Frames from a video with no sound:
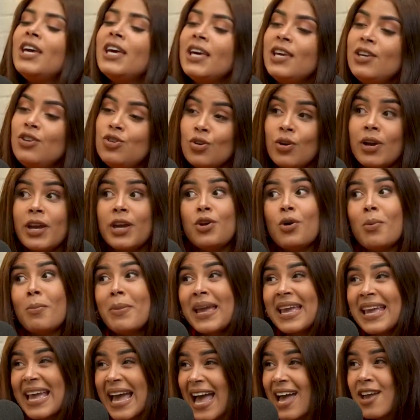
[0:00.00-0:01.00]
Y yo que no me
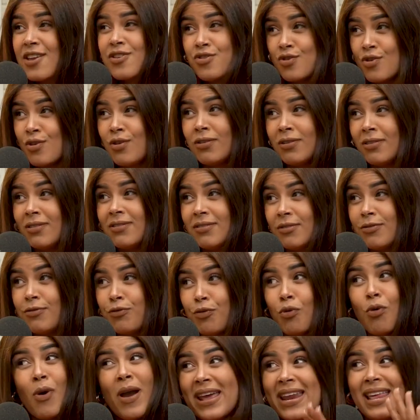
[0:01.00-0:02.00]
callo
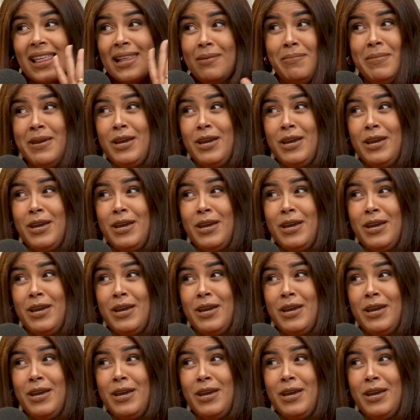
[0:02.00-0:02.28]
fuera del